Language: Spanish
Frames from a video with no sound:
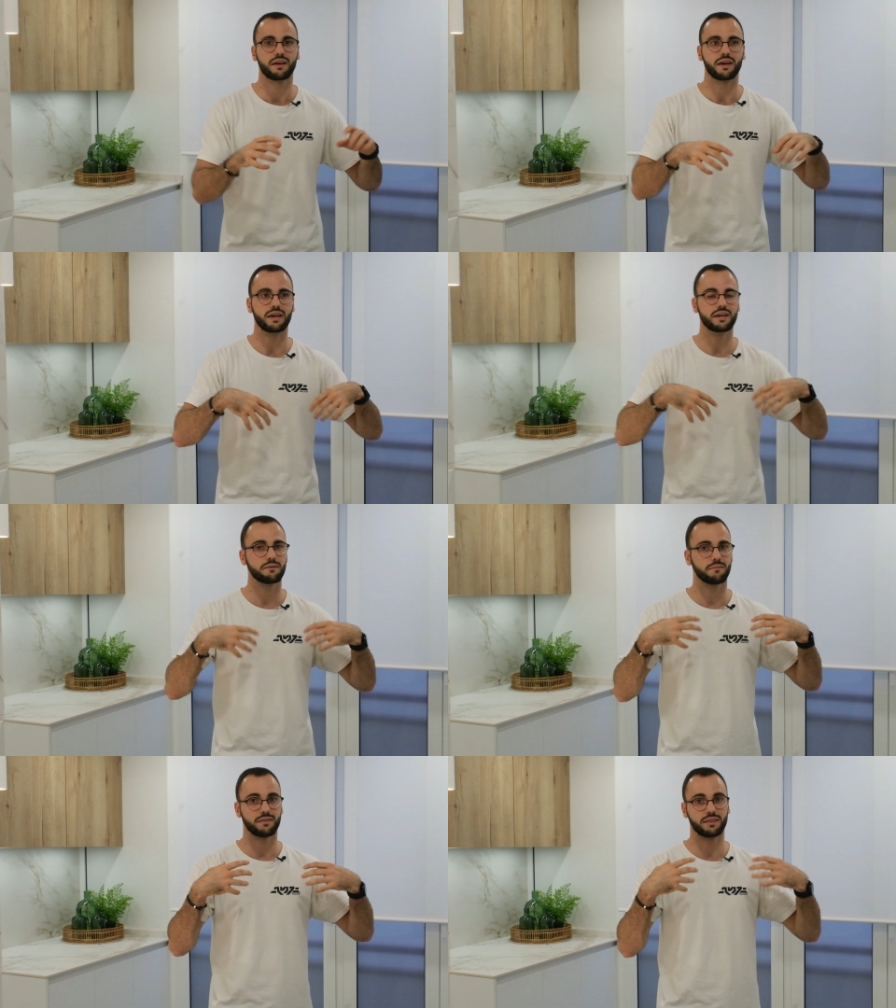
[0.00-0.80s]

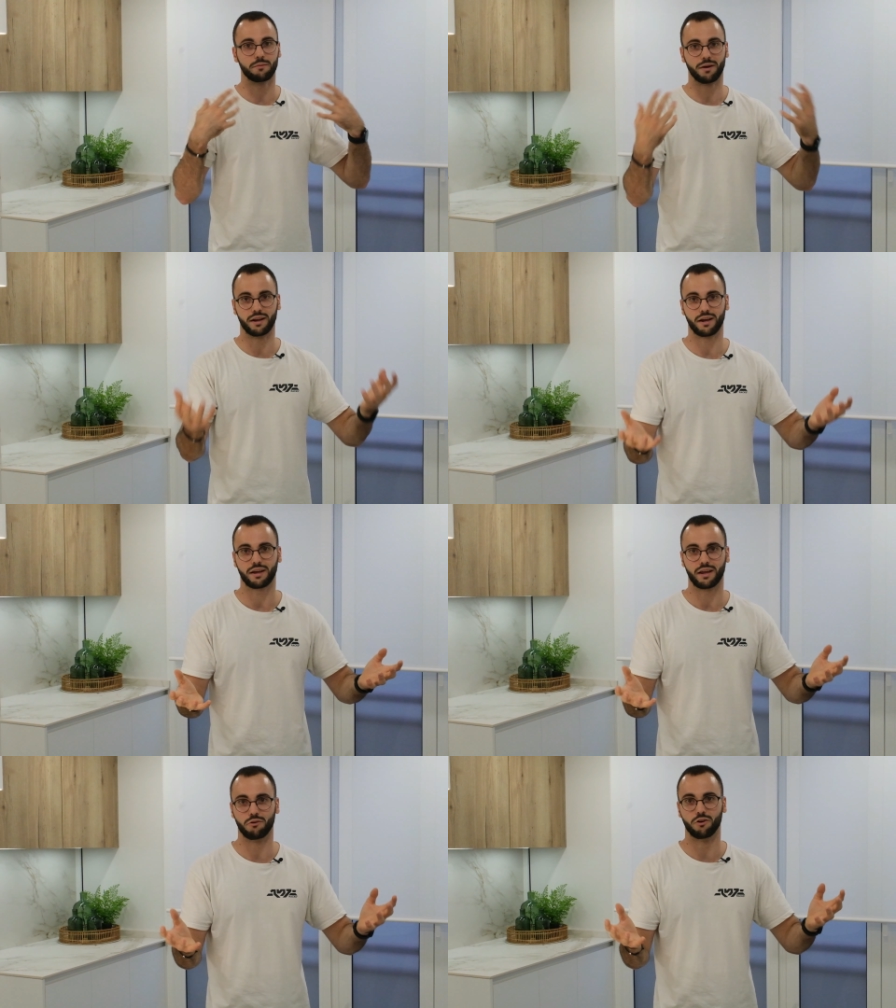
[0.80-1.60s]
y de manera
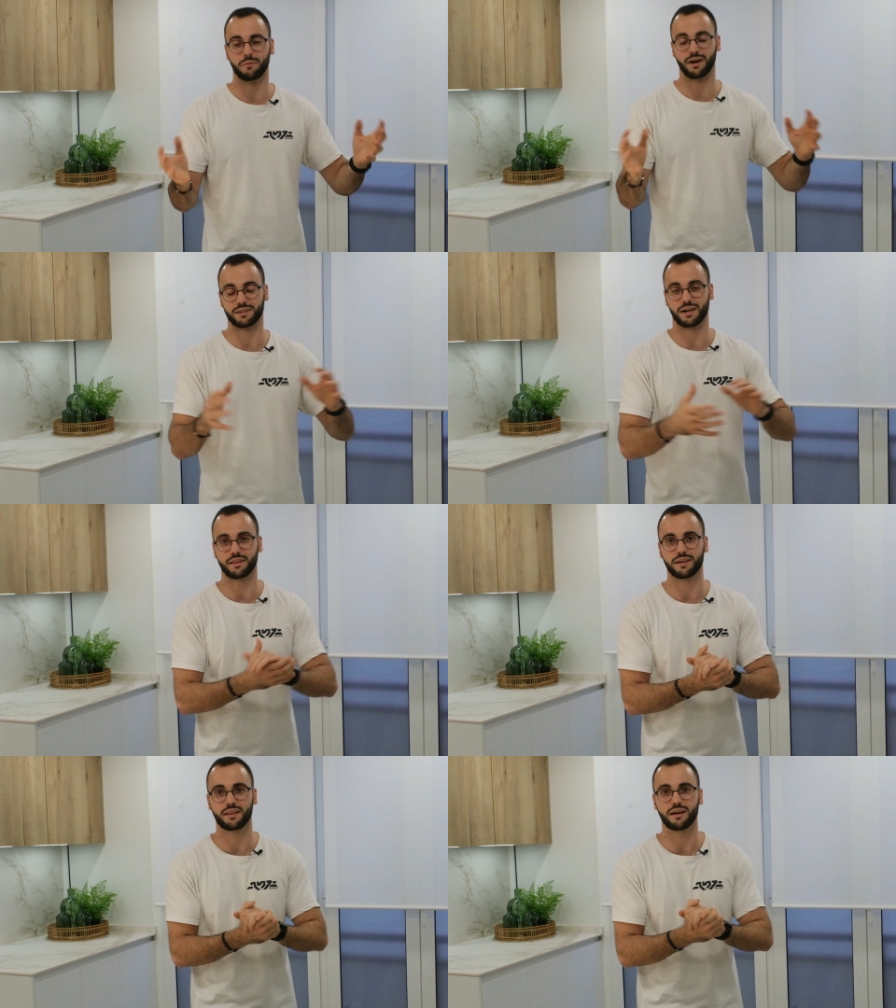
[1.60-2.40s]
que luego vengas a la
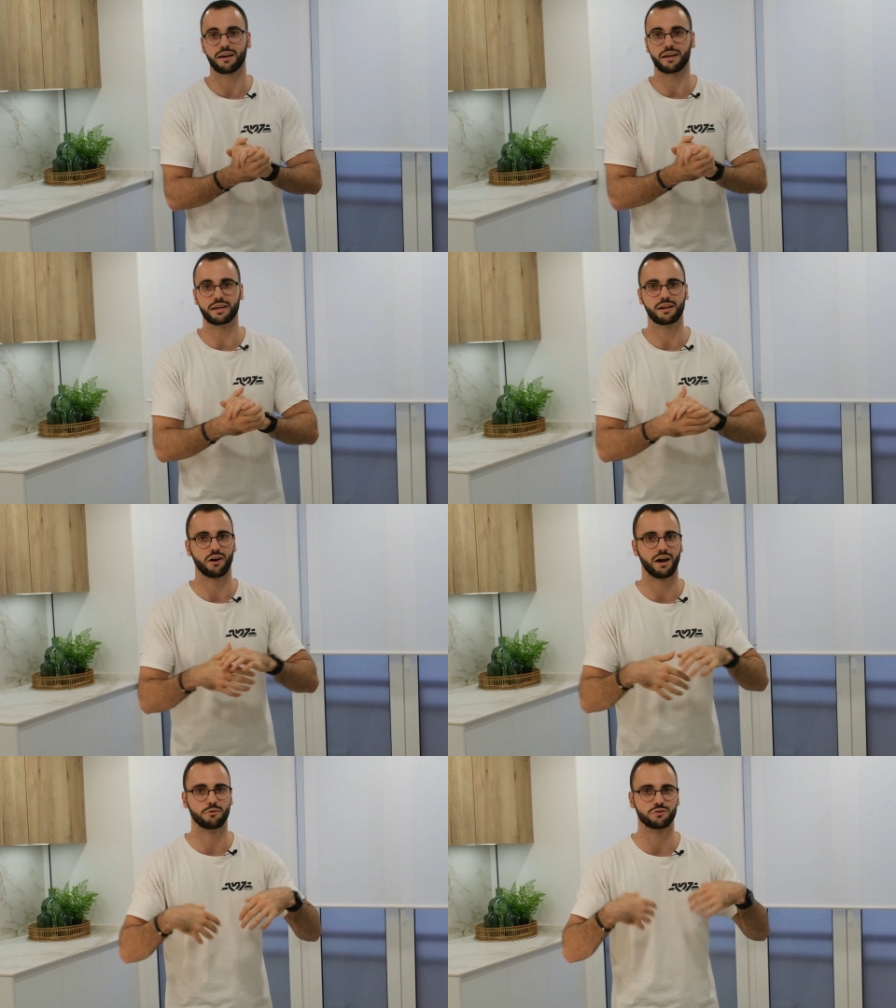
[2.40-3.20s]
tienda y lo hagamos